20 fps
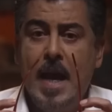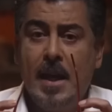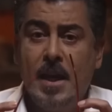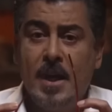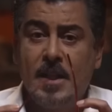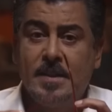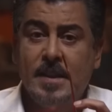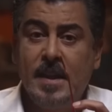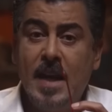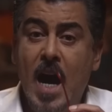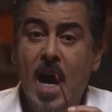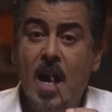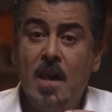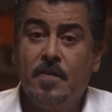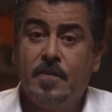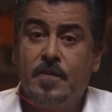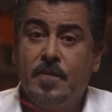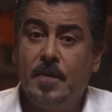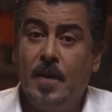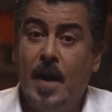
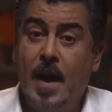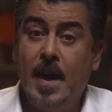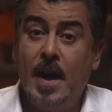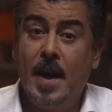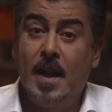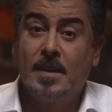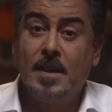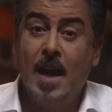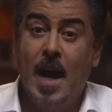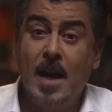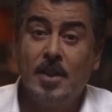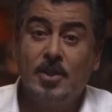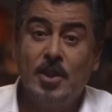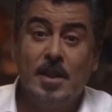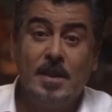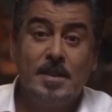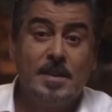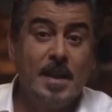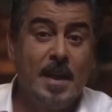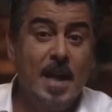الاختلاف على نتائج
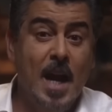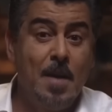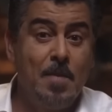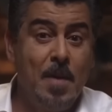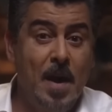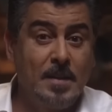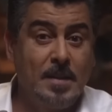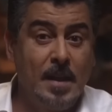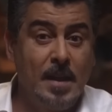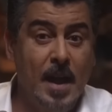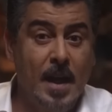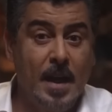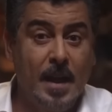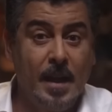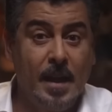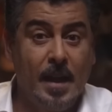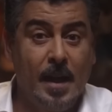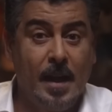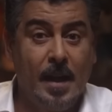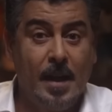الانتخابات
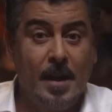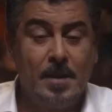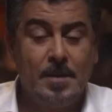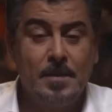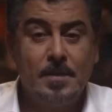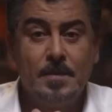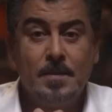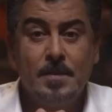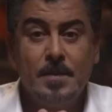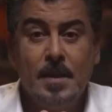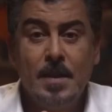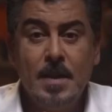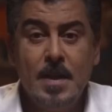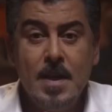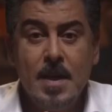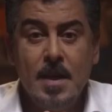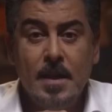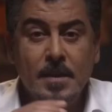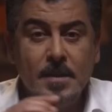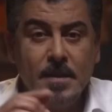الأخيرة
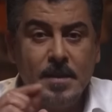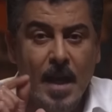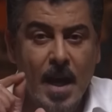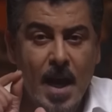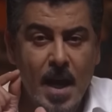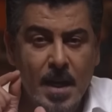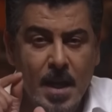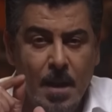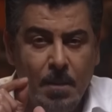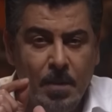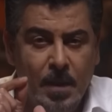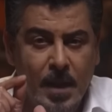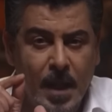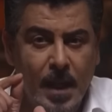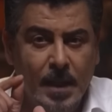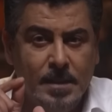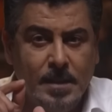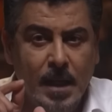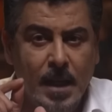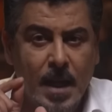انطانا
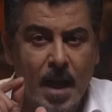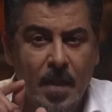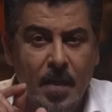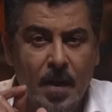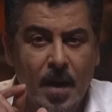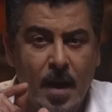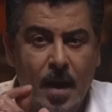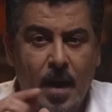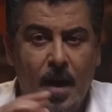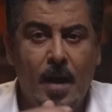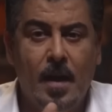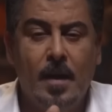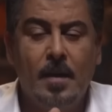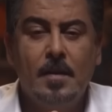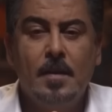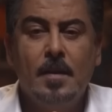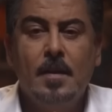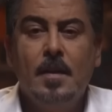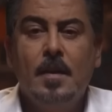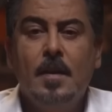بليلة
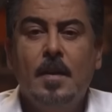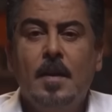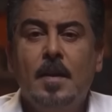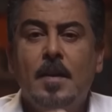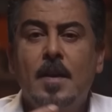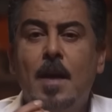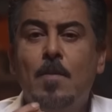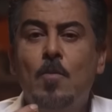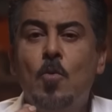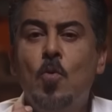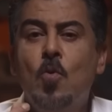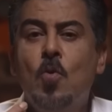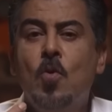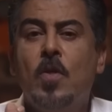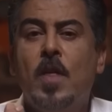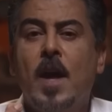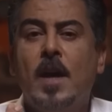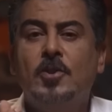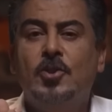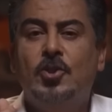الخضراء
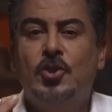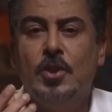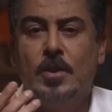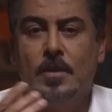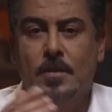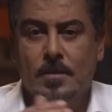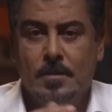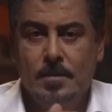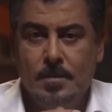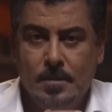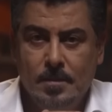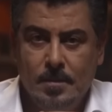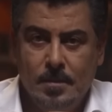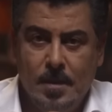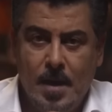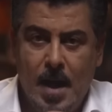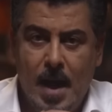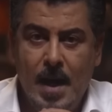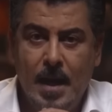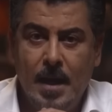نموذج
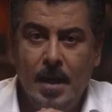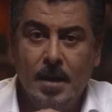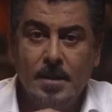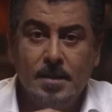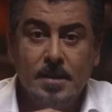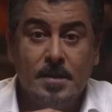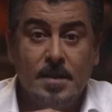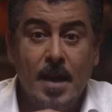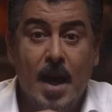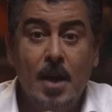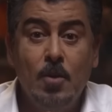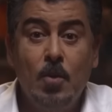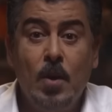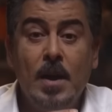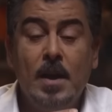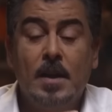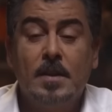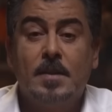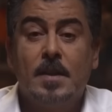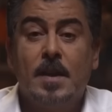عن الاقتتال
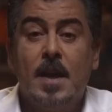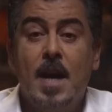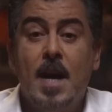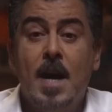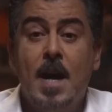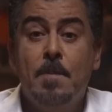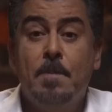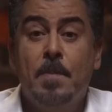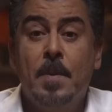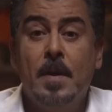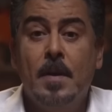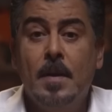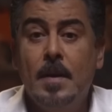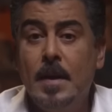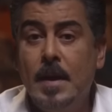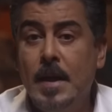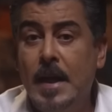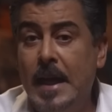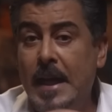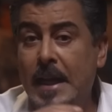والاحتراب
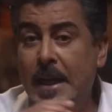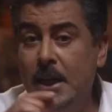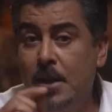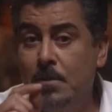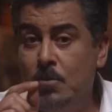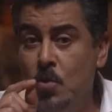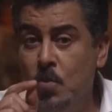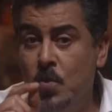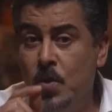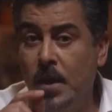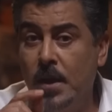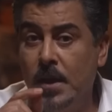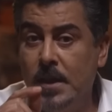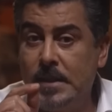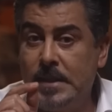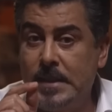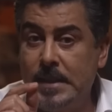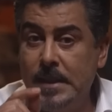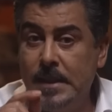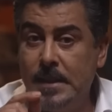اللي ممكن
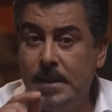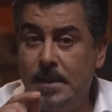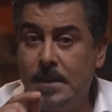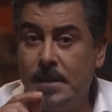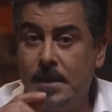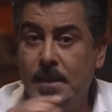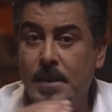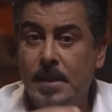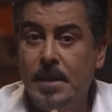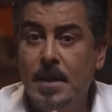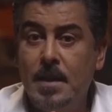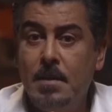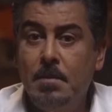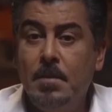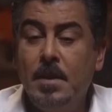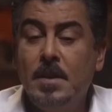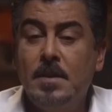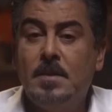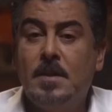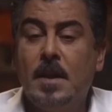يصير
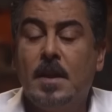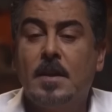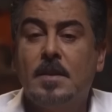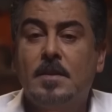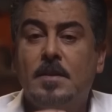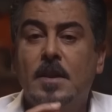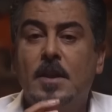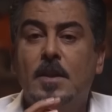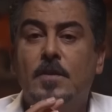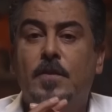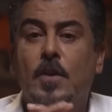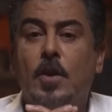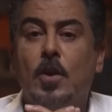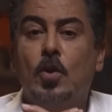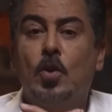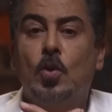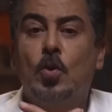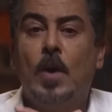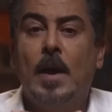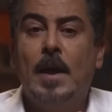من تختلف
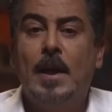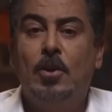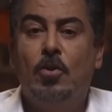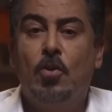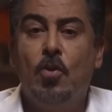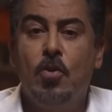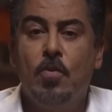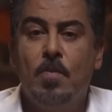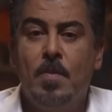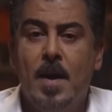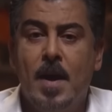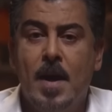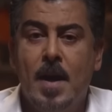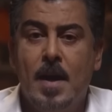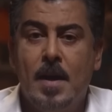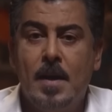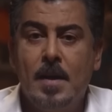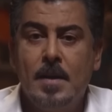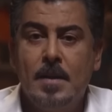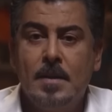القوى
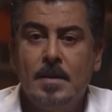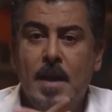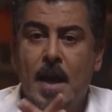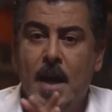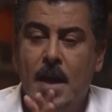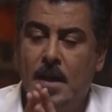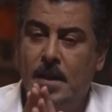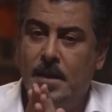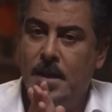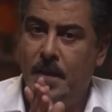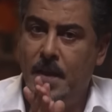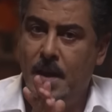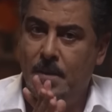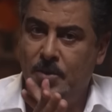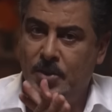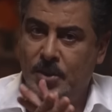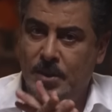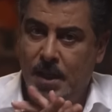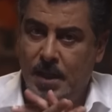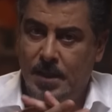العظمى داخل النظام
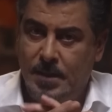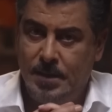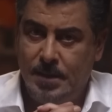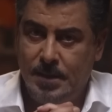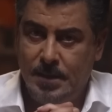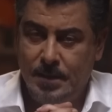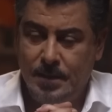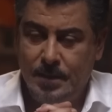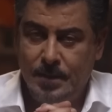السياسي